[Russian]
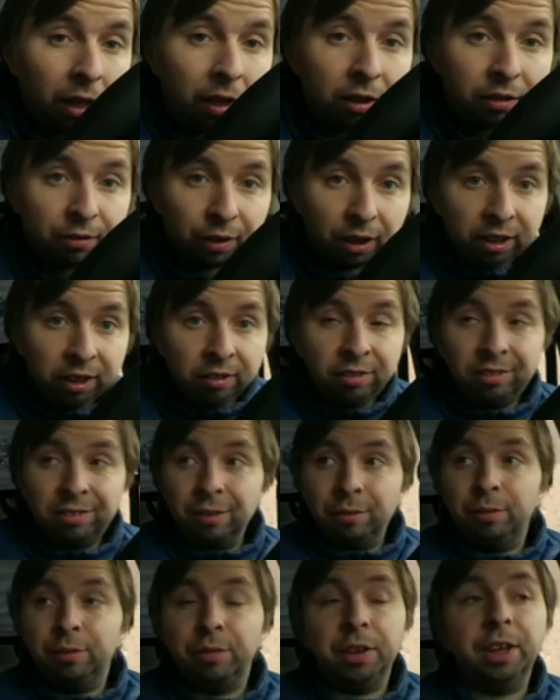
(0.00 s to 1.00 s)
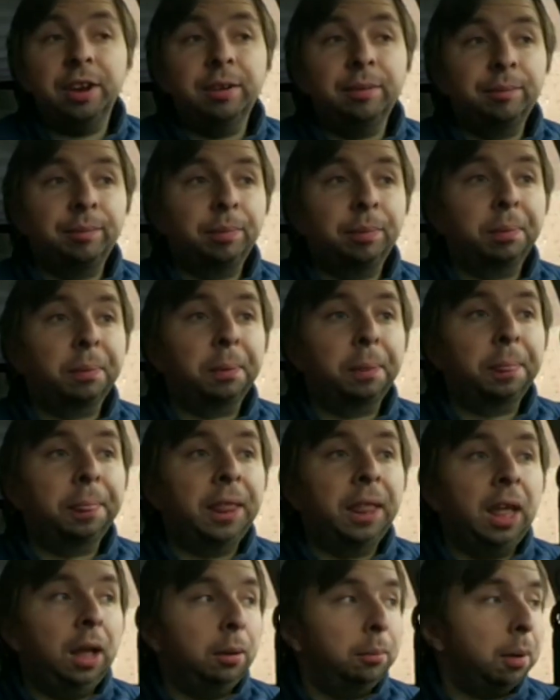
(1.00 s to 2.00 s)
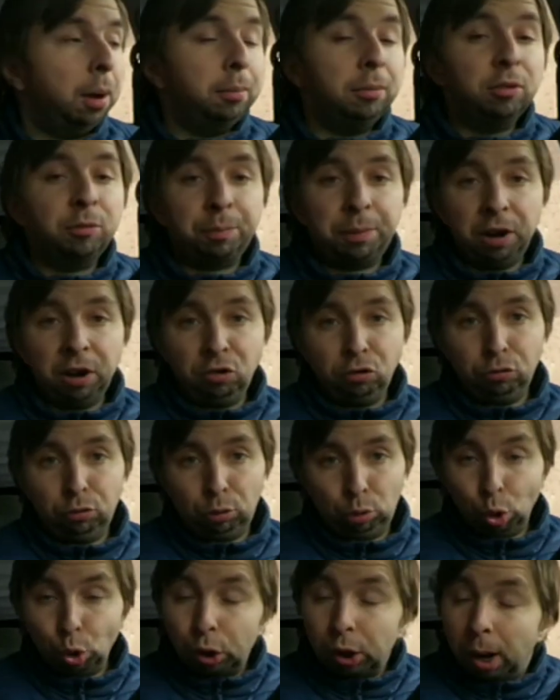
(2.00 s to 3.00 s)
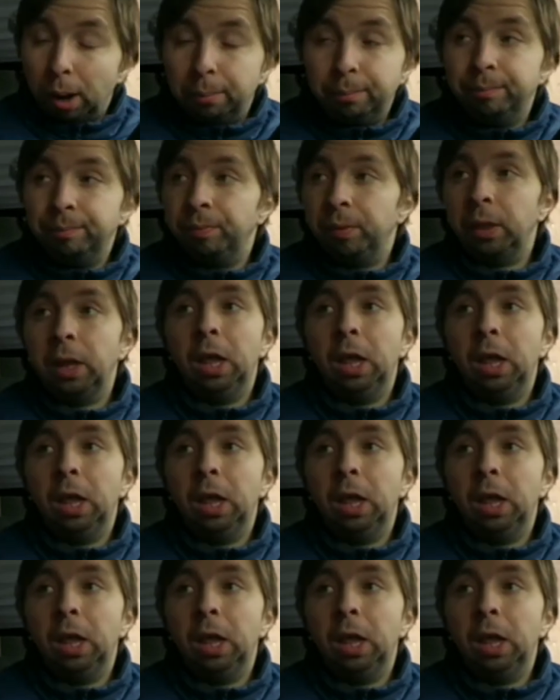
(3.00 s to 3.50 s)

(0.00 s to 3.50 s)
звонится в дверь. Мама спрашивает, кто там.